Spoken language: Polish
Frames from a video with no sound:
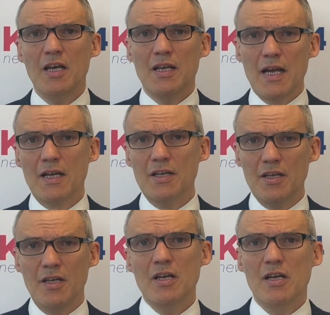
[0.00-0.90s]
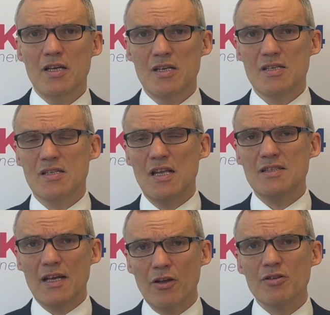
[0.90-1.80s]
jak i
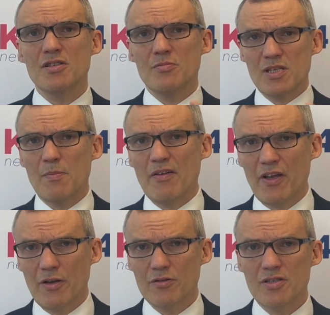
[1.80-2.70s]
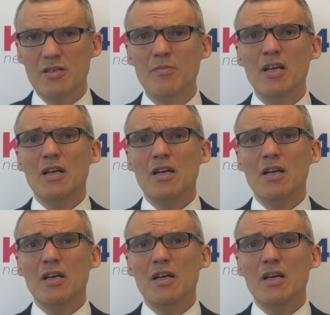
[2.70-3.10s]
zlecającym, zamawiającym,